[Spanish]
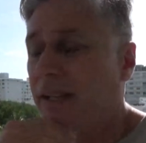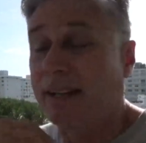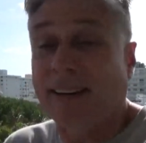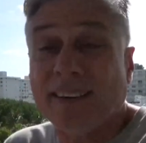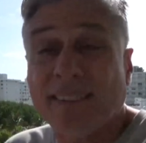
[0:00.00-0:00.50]

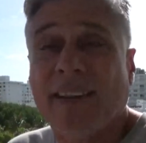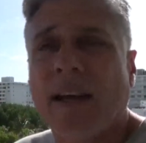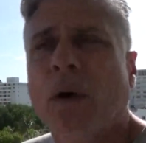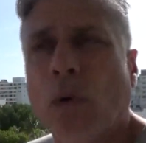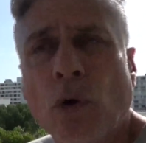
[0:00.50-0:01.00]

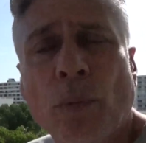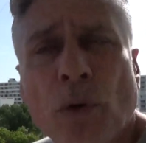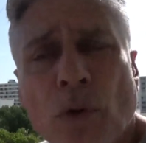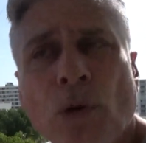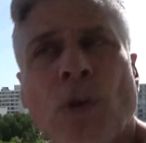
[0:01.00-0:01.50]
reza ojo por
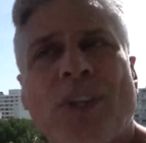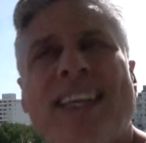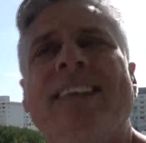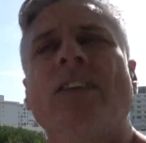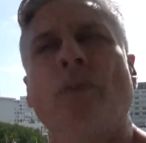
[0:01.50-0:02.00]
ojo,
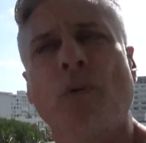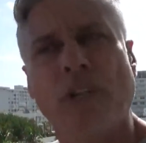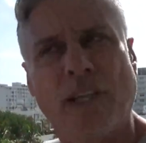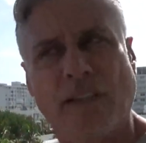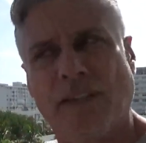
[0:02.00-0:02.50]
diente por
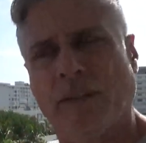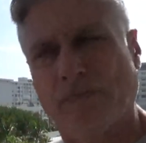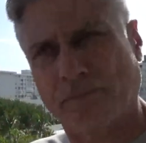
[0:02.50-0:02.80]
diente.